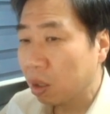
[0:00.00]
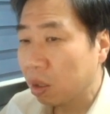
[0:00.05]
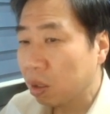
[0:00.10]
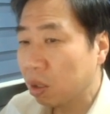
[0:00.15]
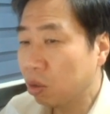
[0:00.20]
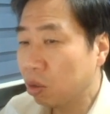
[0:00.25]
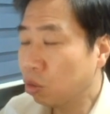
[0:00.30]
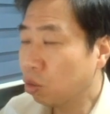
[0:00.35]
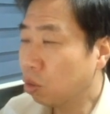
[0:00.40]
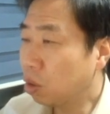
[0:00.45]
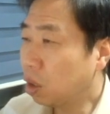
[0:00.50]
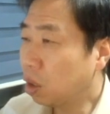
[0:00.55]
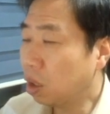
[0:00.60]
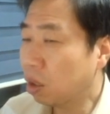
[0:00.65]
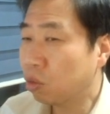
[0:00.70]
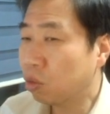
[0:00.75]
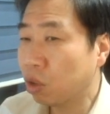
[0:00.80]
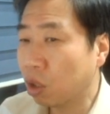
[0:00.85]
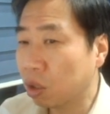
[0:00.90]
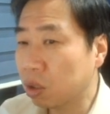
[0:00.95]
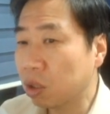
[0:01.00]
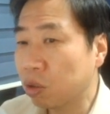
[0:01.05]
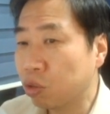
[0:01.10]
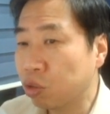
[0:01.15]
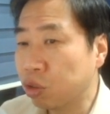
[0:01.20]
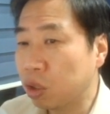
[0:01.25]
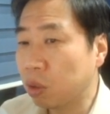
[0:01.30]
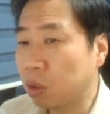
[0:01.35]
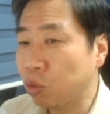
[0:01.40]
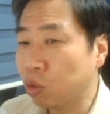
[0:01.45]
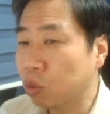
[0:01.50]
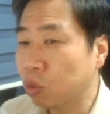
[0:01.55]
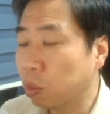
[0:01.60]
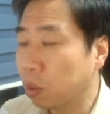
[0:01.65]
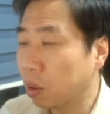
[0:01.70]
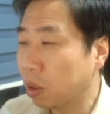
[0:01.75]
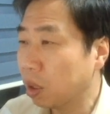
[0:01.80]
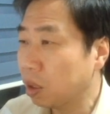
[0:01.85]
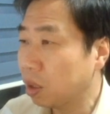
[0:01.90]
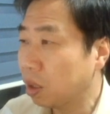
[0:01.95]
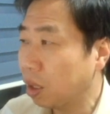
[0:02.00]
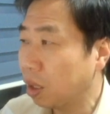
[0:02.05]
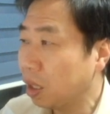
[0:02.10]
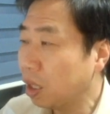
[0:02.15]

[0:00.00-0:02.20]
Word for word: 승률이 역시 96%에